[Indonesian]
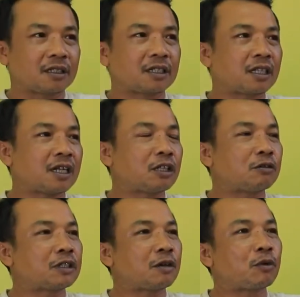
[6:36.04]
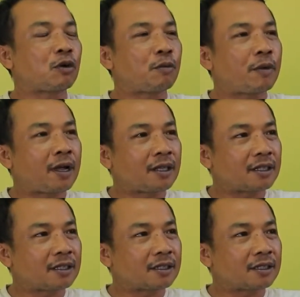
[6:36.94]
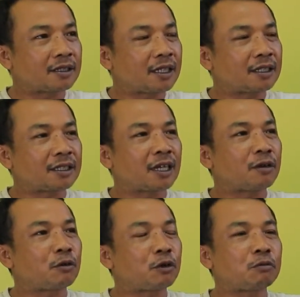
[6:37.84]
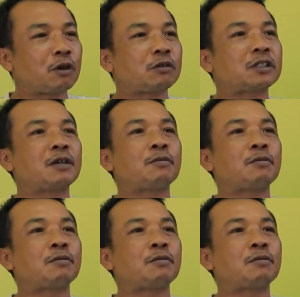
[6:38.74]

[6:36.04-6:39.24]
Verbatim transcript: Setelah itu saya berobat dan saya ngurut baru saya